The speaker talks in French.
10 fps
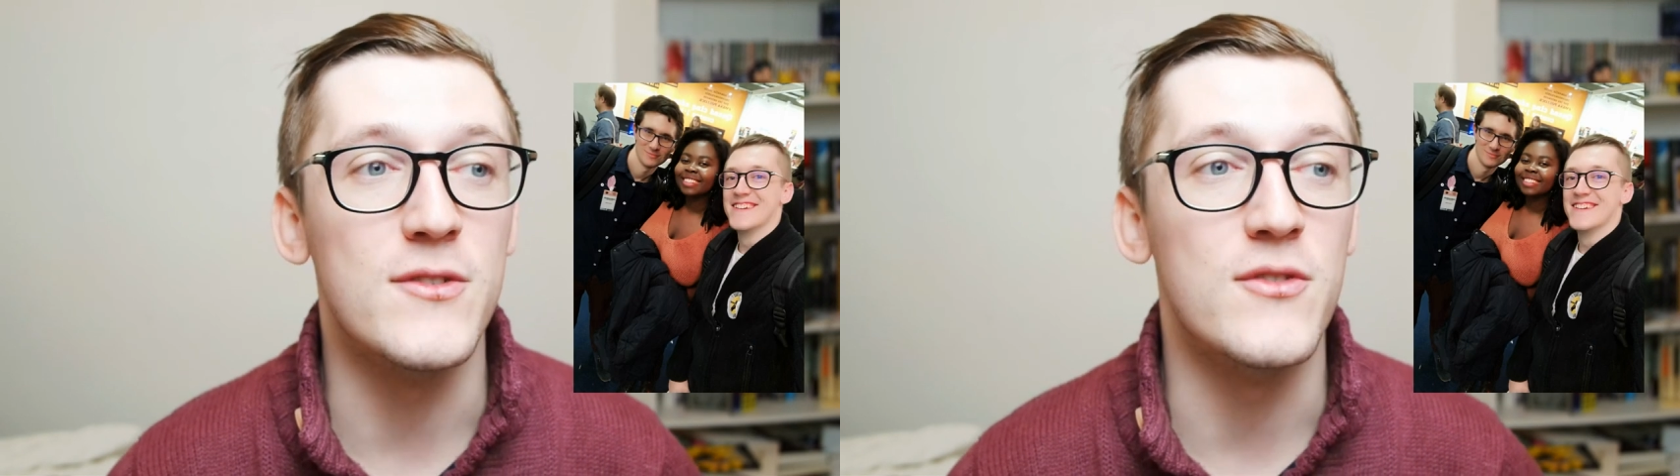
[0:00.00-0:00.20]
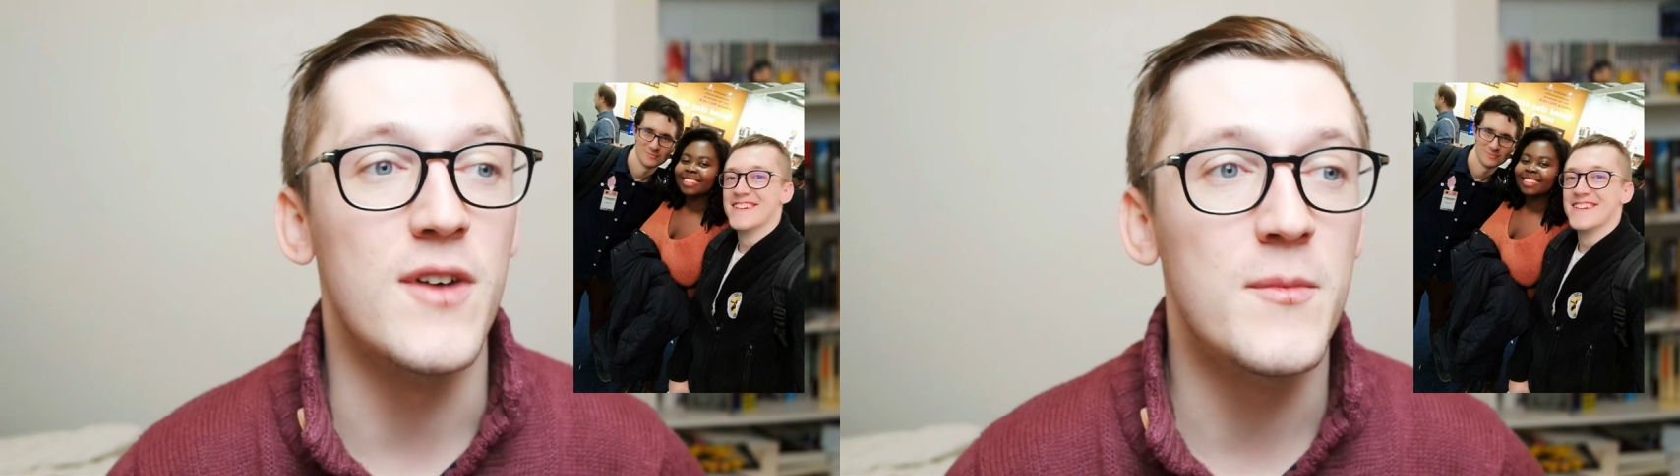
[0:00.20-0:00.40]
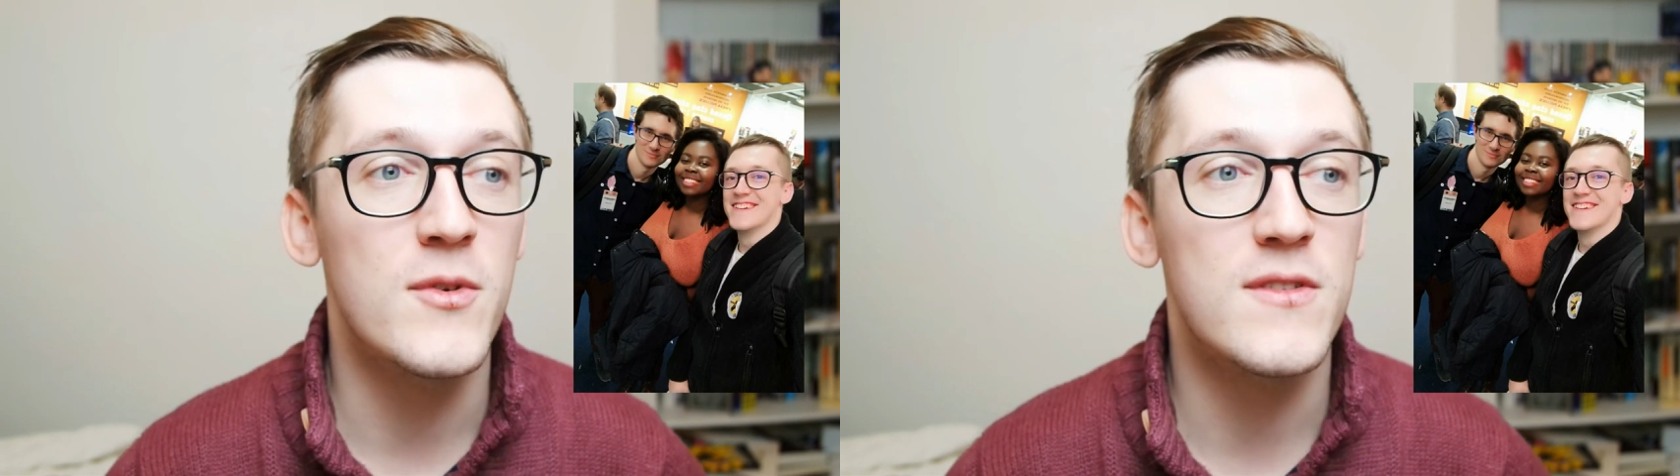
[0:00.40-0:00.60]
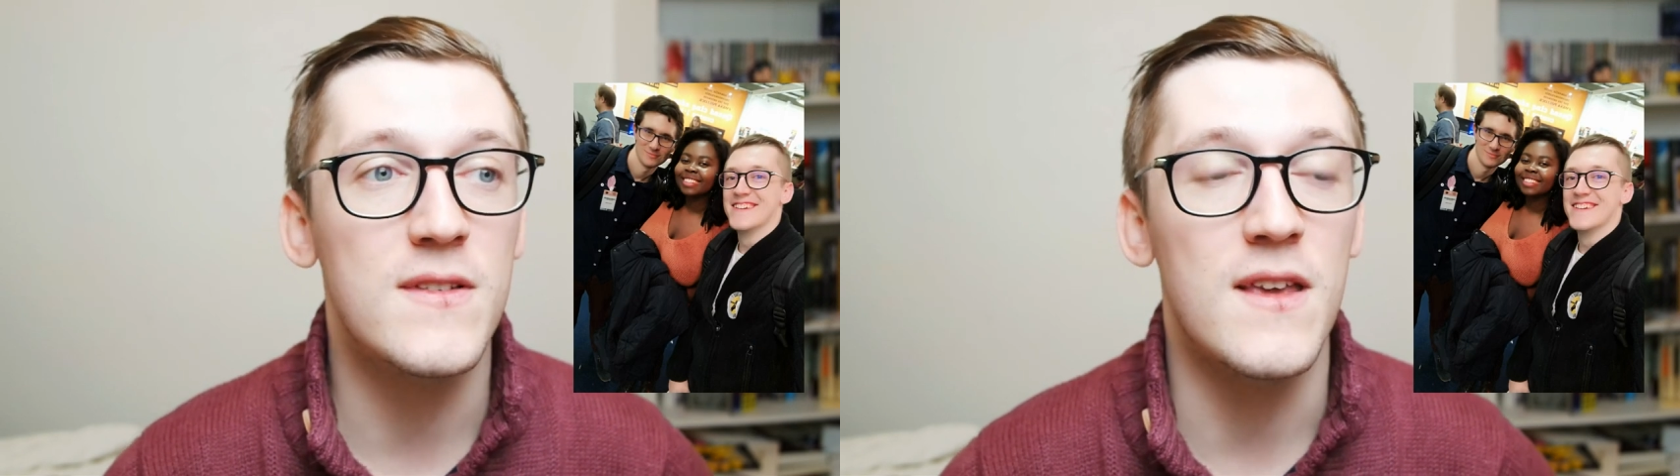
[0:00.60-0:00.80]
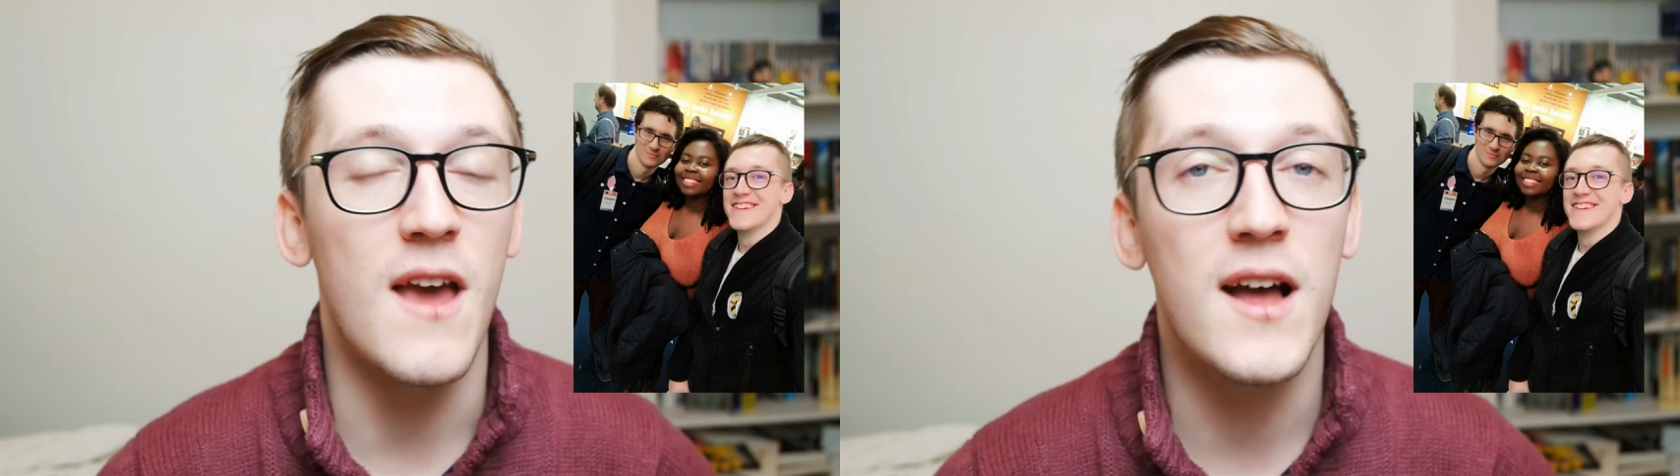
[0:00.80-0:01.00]
parce que vraiment,
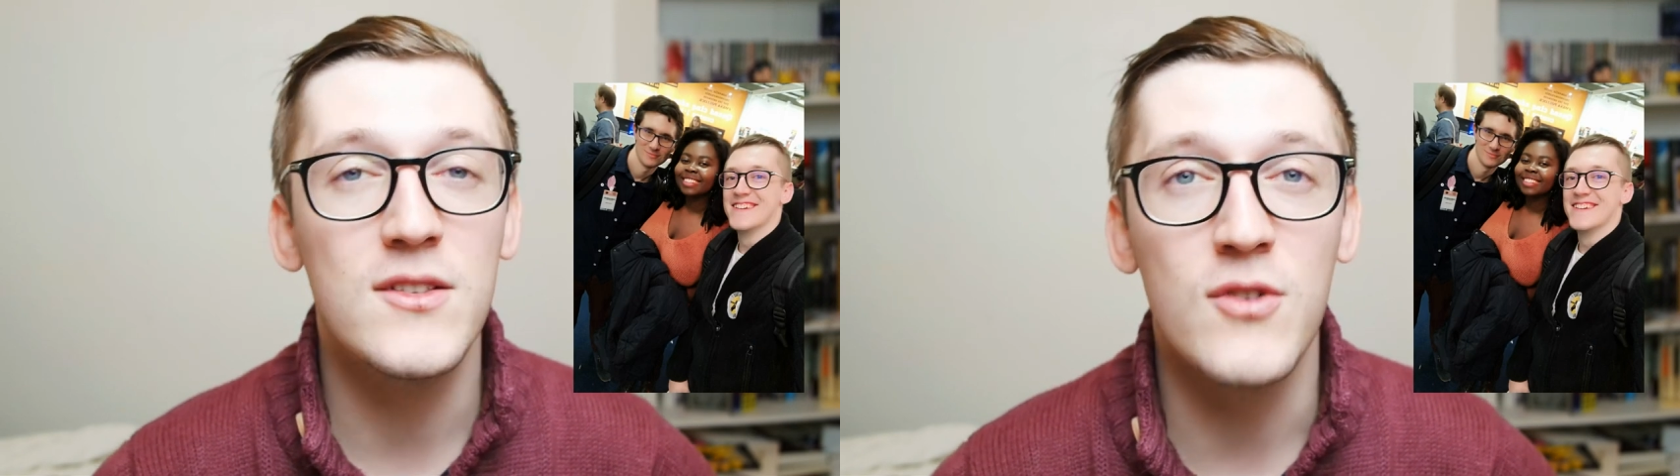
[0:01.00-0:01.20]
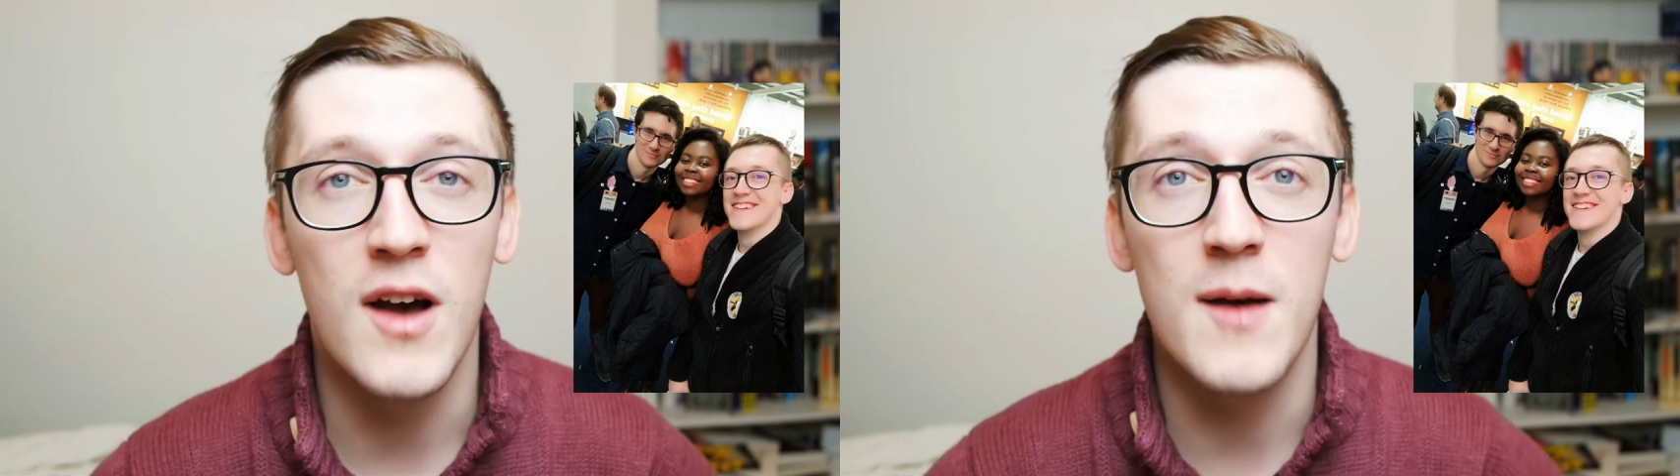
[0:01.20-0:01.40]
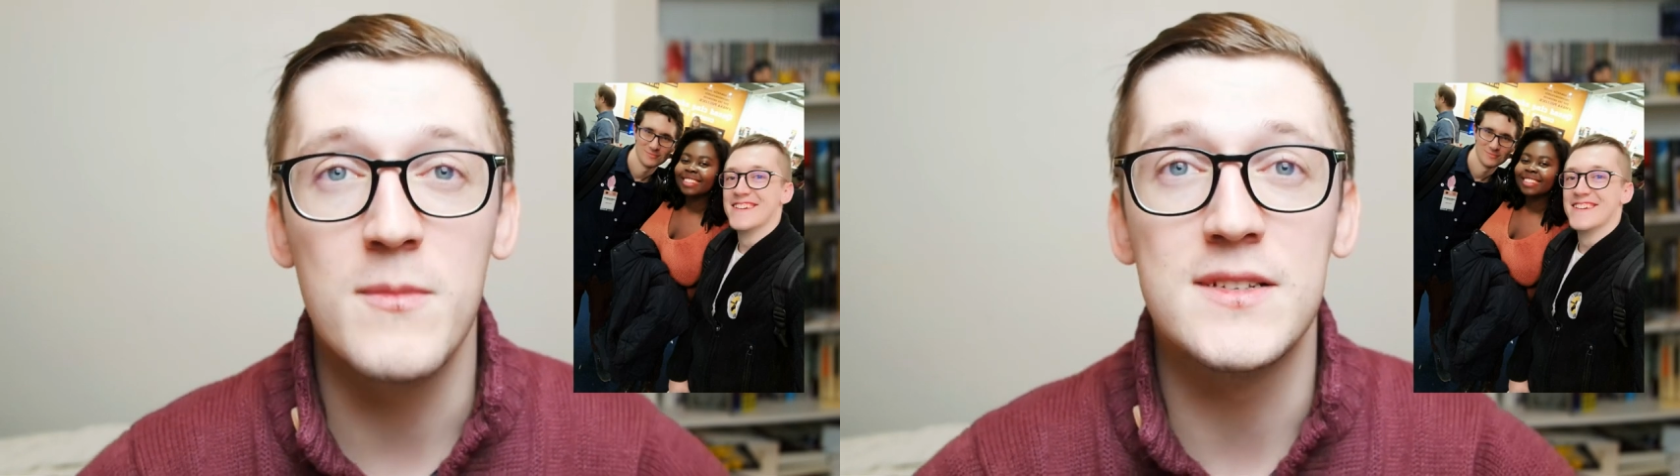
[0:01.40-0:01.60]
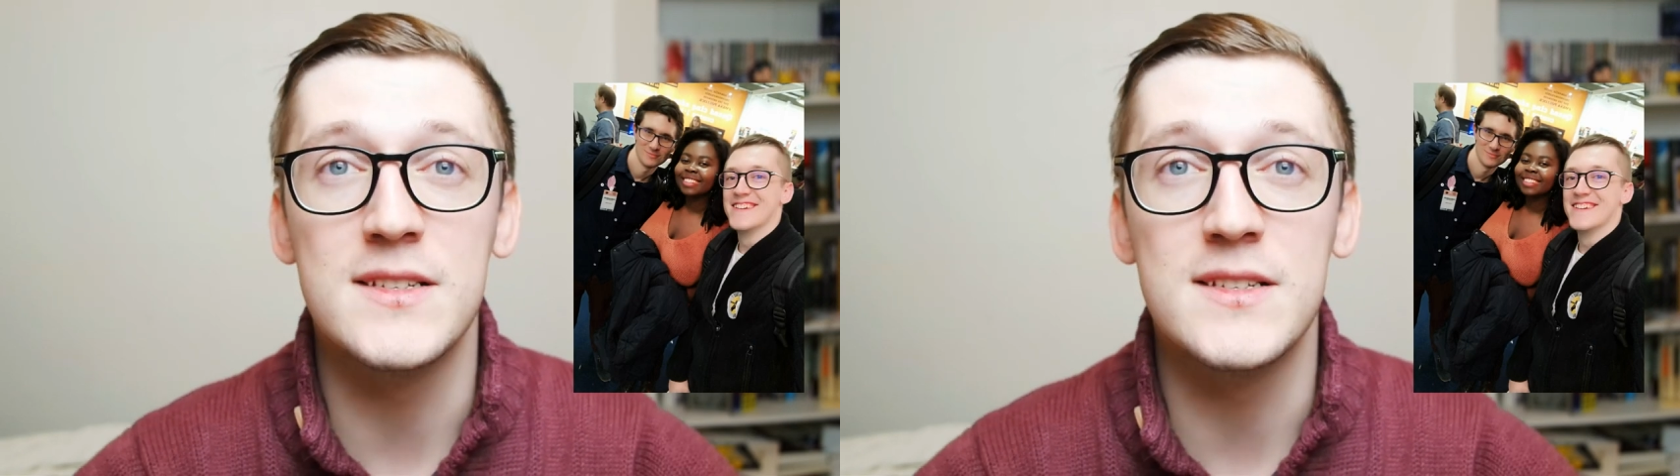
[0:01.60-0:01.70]
c'est adorable,